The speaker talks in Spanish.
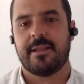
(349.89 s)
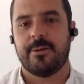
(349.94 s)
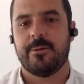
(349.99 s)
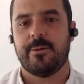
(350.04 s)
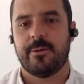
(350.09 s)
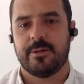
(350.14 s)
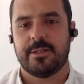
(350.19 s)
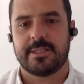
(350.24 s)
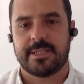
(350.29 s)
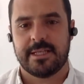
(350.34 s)
de
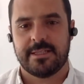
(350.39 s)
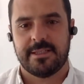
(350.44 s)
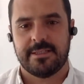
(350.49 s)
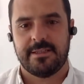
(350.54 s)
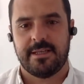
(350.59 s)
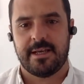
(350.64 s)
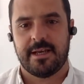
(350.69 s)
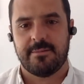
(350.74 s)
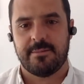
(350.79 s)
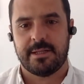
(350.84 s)
tiburones que se
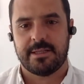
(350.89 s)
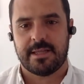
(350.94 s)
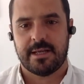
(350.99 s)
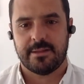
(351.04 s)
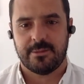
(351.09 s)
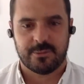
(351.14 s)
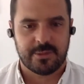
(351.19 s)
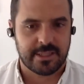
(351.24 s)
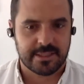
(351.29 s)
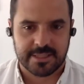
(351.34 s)
siguen
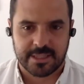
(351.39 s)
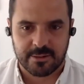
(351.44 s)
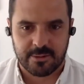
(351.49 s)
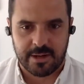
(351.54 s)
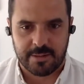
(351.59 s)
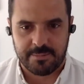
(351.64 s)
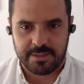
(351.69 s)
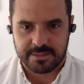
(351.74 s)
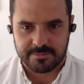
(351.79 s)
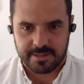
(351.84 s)
matando sigue siendo
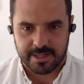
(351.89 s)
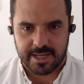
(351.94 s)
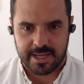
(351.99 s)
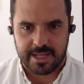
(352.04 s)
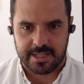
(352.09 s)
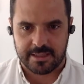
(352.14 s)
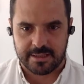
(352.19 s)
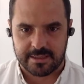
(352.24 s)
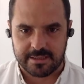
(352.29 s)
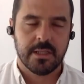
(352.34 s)
la misma que
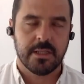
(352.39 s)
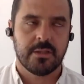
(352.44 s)
antes.